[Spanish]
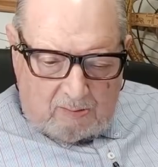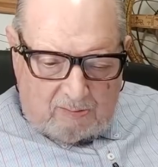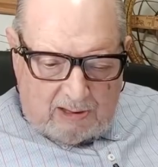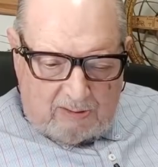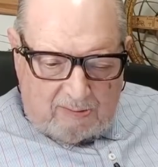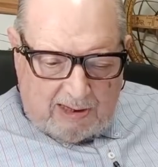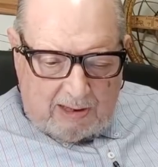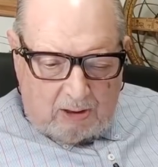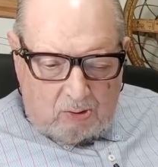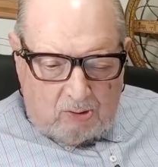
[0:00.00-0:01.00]
el hombre
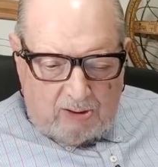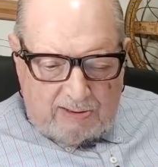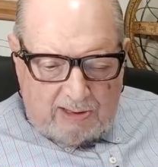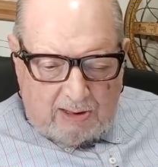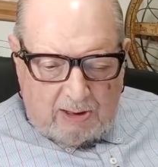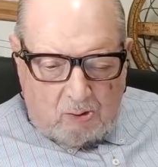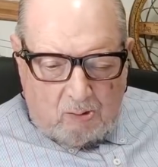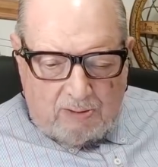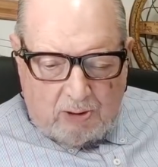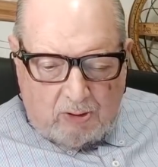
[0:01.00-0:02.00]
válido, es el que
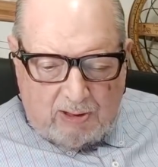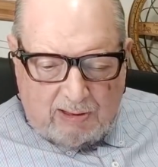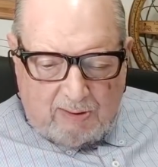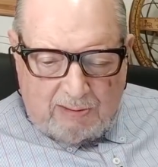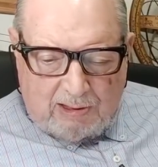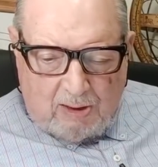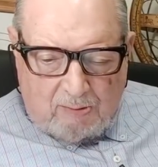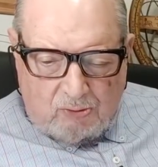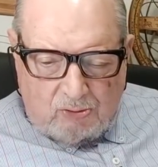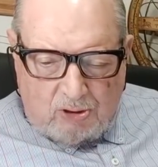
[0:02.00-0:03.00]
cumple correctamente
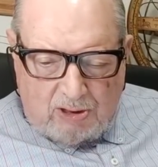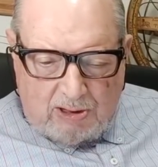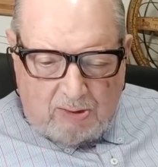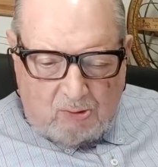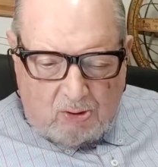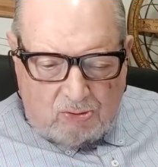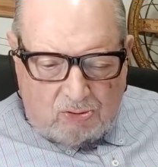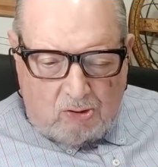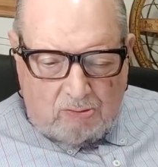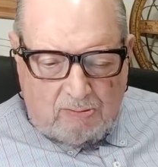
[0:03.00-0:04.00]
las funciones de
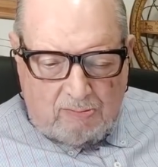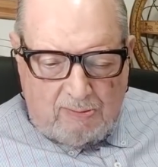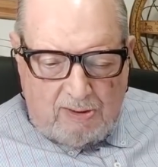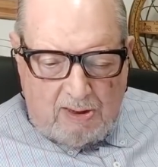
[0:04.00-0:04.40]
evolución.